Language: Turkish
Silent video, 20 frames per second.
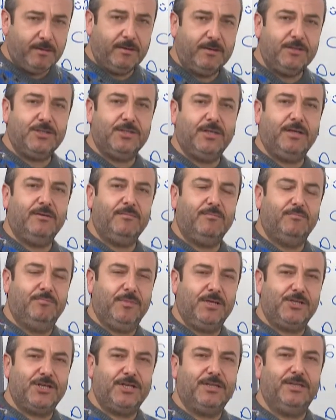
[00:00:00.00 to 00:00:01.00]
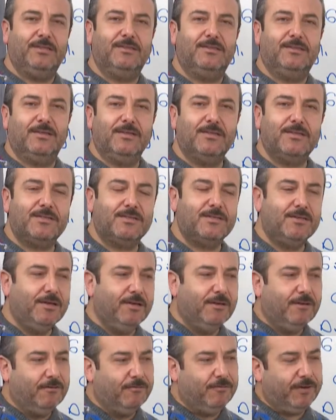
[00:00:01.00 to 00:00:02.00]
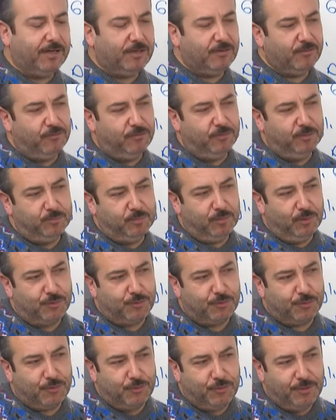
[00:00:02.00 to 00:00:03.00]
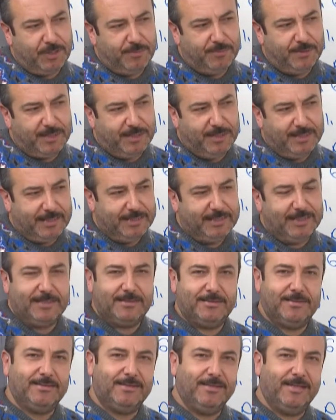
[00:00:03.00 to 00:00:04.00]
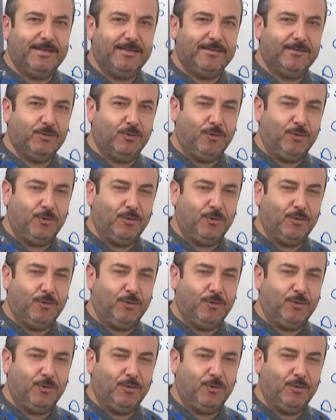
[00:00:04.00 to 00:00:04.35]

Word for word: işte maça gittiniz ve futbolcu öyle bir hareketle